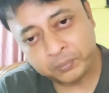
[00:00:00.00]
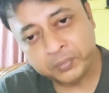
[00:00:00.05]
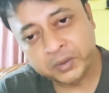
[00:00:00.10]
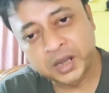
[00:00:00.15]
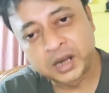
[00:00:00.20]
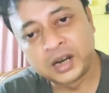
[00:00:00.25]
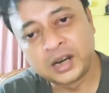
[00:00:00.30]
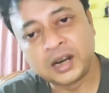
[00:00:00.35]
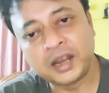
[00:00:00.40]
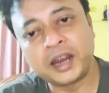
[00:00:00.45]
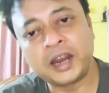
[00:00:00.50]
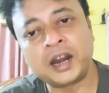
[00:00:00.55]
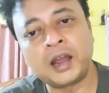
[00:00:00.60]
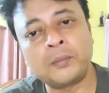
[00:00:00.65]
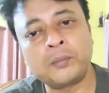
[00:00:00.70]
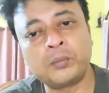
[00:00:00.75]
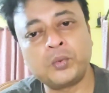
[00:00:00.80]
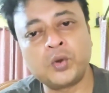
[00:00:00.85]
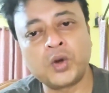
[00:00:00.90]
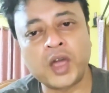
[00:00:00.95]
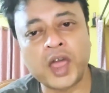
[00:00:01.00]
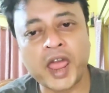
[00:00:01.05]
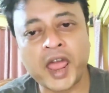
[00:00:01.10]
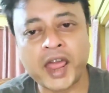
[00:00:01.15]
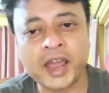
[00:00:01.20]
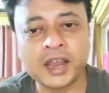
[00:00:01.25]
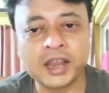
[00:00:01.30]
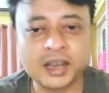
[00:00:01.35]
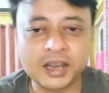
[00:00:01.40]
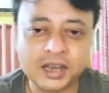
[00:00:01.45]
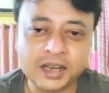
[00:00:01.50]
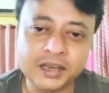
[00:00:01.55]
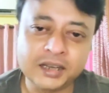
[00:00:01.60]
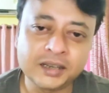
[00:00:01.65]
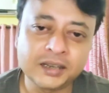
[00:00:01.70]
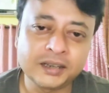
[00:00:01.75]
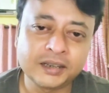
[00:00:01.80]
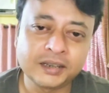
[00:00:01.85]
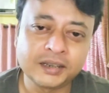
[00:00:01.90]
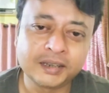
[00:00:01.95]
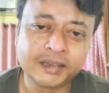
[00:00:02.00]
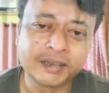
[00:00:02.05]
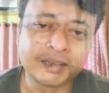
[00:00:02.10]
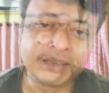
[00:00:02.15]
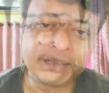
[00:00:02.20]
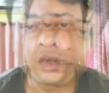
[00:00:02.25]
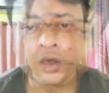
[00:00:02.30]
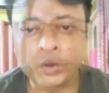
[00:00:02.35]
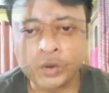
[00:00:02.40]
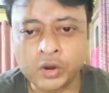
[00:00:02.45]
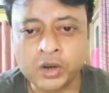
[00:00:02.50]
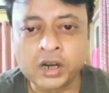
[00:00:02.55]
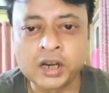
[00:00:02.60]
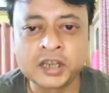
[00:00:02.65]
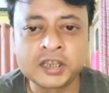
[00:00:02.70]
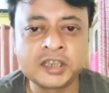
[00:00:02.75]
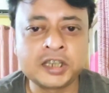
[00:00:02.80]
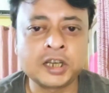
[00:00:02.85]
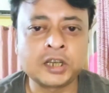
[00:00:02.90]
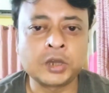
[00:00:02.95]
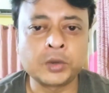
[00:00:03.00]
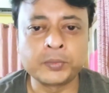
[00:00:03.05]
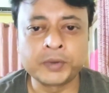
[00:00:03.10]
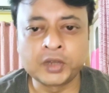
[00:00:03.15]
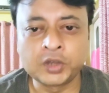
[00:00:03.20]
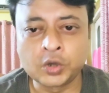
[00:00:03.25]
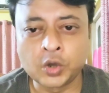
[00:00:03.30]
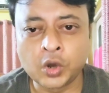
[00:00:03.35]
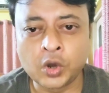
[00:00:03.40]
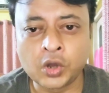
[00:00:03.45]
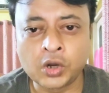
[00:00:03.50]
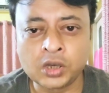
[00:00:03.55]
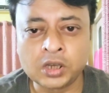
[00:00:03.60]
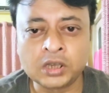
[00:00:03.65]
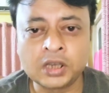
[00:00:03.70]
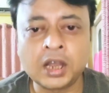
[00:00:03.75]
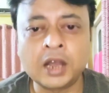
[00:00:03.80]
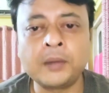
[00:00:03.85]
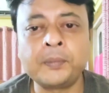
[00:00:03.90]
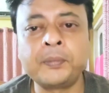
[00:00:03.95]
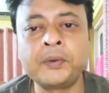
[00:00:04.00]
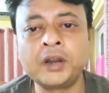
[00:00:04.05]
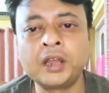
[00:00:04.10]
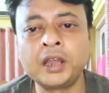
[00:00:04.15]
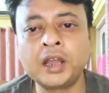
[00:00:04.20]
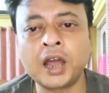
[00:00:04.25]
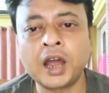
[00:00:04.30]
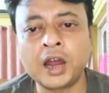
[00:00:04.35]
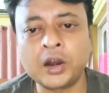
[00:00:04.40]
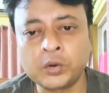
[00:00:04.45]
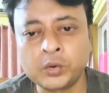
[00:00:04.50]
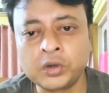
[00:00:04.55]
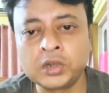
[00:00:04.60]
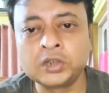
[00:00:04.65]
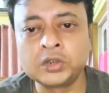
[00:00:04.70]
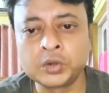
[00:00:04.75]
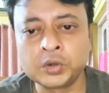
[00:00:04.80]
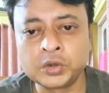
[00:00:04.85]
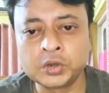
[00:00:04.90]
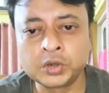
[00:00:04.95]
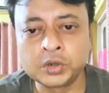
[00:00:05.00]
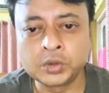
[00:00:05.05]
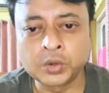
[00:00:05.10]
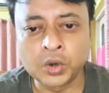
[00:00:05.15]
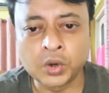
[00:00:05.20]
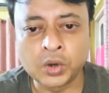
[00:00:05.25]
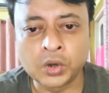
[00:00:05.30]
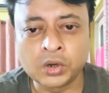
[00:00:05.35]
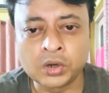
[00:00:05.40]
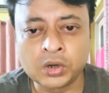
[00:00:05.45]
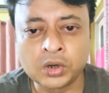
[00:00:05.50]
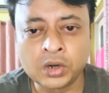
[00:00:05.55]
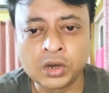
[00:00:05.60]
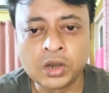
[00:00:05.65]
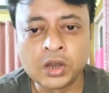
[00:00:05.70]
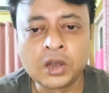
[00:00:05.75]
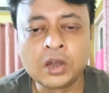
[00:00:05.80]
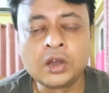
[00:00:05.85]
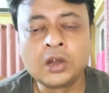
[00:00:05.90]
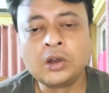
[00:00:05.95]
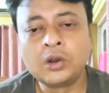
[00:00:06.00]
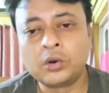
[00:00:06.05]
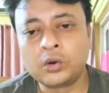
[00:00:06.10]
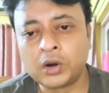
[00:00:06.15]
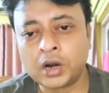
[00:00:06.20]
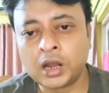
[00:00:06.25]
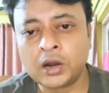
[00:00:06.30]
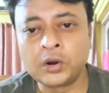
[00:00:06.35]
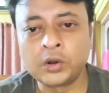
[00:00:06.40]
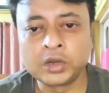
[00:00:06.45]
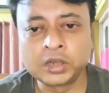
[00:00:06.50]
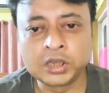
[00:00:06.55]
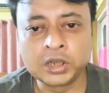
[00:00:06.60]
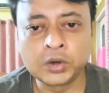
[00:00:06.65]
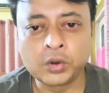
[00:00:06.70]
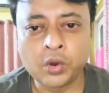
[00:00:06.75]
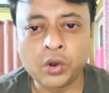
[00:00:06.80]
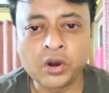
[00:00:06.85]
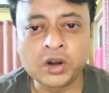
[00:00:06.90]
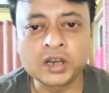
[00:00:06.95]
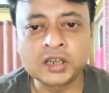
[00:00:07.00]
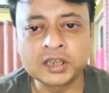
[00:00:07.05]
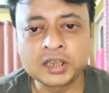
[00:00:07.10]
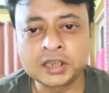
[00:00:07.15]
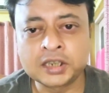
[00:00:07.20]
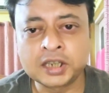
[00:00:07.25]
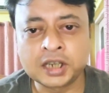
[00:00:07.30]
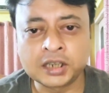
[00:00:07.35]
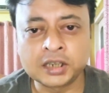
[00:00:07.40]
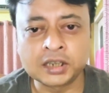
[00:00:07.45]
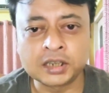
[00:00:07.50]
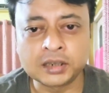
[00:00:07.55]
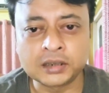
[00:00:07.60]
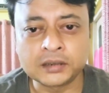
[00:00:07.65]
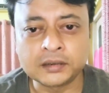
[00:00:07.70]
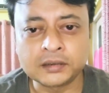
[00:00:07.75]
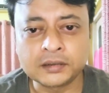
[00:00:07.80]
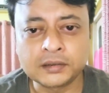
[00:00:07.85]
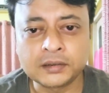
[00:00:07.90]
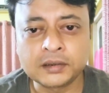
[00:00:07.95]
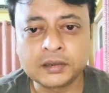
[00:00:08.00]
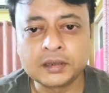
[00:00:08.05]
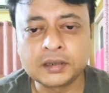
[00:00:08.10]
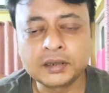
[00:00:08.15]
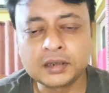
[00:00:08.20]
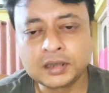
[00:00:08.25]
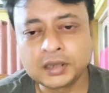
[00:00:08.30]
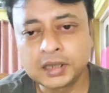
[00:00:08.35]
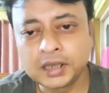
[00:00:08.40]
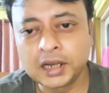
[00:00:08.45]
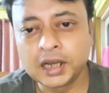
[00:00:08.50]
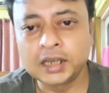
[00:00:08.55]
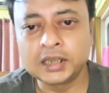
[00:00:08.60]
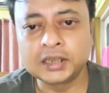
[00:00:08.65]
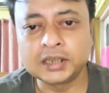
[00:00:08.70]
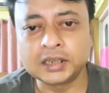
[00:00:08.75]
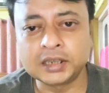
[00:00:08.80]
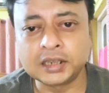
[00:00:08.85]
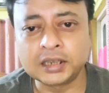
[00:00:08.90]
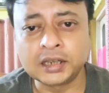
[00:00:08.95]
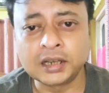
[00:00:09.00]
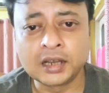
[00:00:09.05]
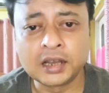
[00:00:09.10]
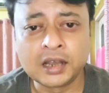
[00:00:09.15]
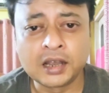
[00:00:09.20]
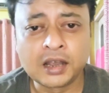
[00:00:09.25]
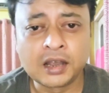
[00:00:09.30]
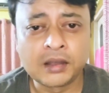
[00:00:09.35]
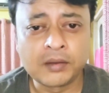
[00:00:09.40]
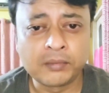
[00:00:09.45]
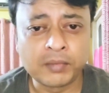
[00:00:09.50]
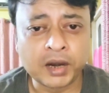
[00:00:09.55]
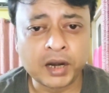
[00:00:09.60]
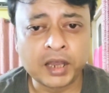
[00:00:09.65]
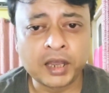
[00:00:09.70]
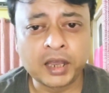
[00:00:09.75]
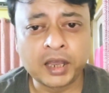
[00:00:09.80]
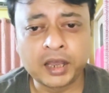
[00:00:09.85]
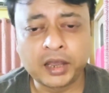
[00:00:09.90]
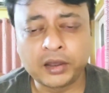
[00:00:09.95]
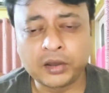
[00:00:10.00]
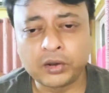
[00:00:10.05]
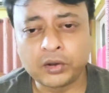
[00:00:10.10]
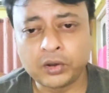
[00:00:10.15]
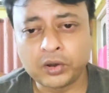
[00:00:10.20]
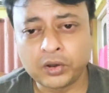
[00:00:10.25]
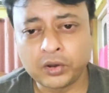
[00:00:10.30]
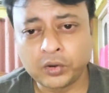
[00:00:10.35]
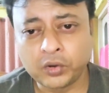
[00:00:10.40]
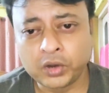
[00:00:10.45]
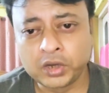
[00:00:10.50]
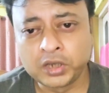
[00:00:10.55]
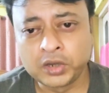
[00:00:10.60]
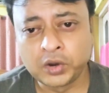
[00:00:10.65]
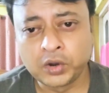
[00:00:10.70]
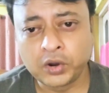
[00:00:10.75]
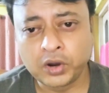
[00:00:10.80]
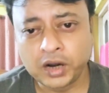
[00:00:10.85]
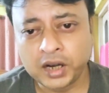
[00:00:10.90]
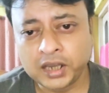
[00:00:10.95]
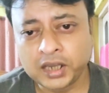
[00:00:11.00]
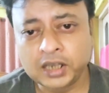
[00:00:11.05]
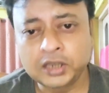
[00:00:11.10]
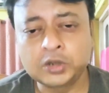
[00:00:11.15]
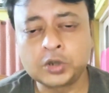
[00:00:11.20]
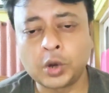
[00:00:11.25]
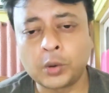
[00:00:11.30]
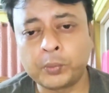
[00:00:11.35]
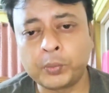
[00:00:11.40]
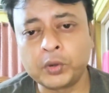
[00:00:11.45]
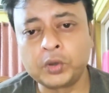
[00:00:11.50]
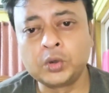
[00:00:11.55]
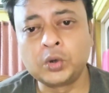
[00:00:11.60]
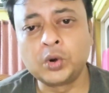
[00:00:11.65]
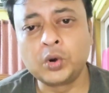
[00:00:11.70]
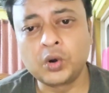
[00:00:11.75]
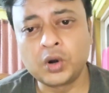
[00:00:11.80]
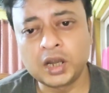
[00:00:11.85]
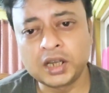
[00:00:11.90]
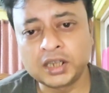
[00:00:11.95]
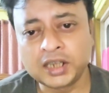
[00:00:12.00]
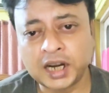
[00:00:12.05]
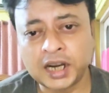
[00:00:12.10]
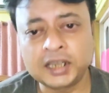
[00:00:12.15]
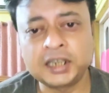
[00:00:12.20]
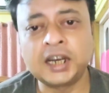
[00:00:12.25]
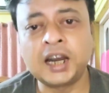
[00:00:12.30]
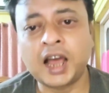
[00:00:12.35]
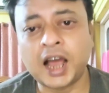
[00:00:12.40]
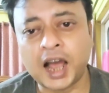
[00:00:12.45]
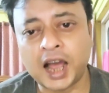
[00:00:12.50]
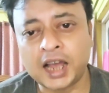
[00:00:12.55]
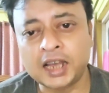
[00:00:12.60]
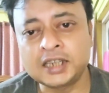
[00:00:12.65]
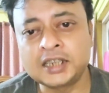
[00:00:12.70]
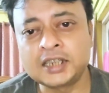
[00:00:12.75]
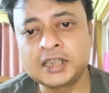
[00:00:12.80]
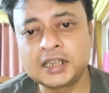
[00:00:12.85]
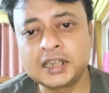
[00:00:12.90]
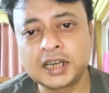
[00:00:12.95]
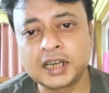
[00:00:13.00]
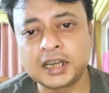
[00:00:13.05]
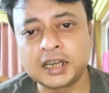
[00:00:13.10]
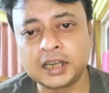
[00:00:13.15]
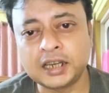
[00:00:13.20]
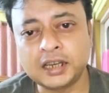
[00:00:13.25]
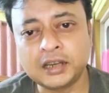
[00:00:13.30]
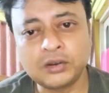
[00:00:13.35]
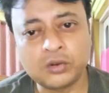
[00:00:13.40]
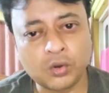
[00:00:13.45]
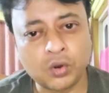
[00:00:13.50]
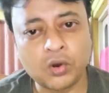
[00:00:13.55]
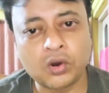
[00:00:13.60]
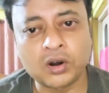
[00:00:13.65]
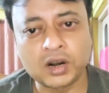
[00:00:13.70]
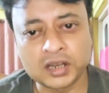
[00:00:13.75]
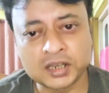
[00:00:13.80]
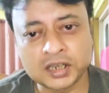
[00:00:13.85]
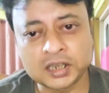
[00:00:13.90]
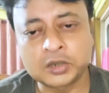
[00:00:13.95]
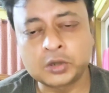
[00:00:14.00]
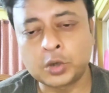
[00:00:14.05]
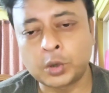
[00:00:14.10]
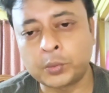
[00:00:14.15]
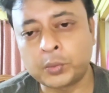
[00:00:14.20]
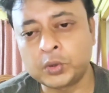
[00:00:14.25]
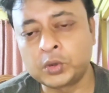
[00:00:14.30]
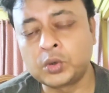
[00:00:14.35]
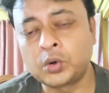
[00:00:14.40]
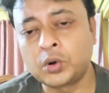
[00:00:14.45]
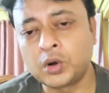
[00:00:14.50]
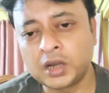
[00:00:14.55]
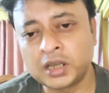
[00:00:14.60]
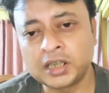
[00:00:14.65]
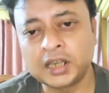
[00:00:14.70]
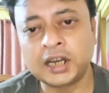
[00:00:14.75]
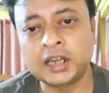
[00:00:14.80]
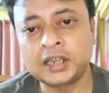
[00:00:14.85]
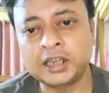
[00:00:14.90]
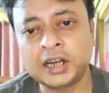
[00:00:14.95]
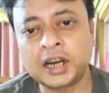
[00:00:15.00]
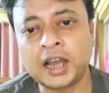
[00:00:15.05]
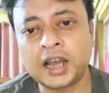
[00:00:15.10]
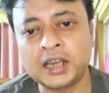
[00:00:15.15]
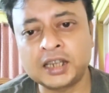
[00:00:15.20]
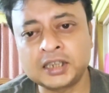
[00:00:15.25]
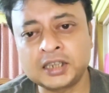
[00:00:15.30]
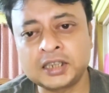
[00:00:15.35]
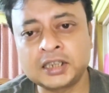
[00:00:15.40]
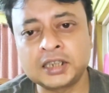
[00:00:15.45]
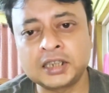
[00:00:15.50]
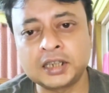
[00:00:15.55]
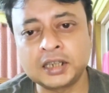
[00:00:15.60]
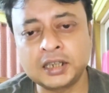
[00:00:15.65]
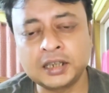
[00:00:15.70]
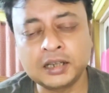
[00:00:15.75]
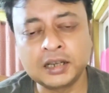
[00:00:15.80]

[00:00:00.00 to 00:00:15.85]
মিল এরা পুরো এক তারপরে ওদিকে অখিলেশ যাদবের দল তারপরে আরও কিছু কিছু দল ওরা রয়েছে কংগ্রেসের সাথে ঠিক আছে মানে ওই যে ওখানে যে শপথ গ্রহণে যারা যারা আসছে কংগ্রেসের শপথ গ্রহণে যারা যারা আসছে